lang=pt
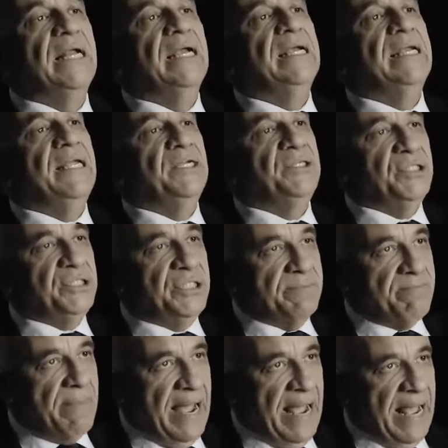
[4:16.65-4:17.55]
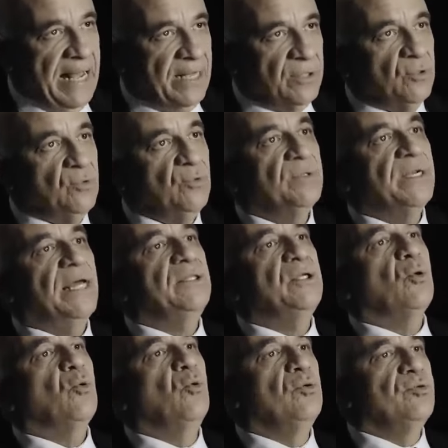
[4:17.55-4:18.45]
legitimado, né,
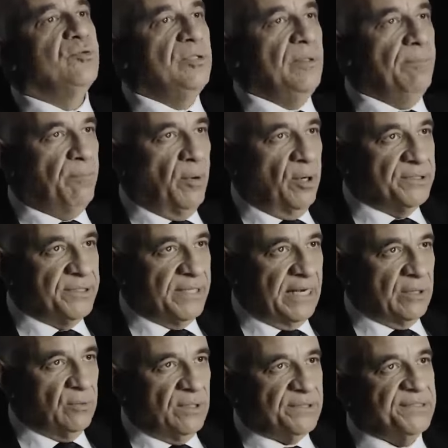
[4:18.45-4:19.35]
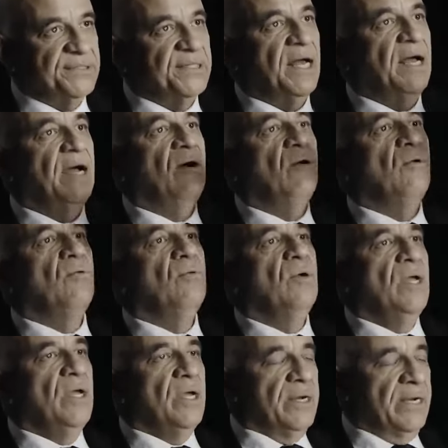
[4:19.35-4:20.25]
de curso de pós-graduação,
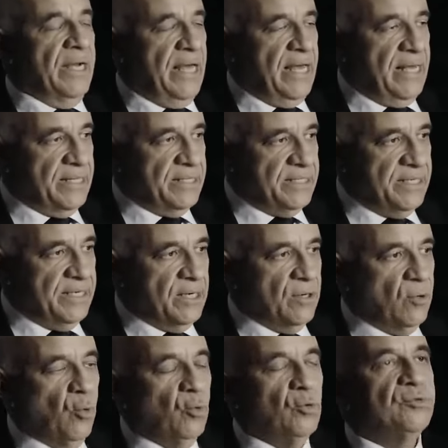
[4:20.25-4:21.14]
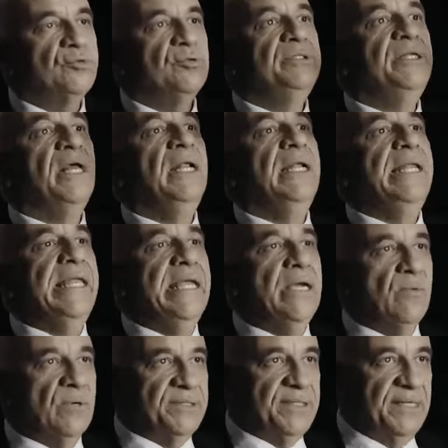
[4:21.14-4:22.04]
né, de cursos de
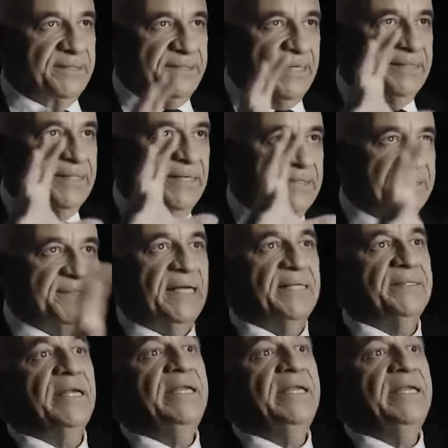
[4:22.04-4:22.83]
línguas, etc, etc.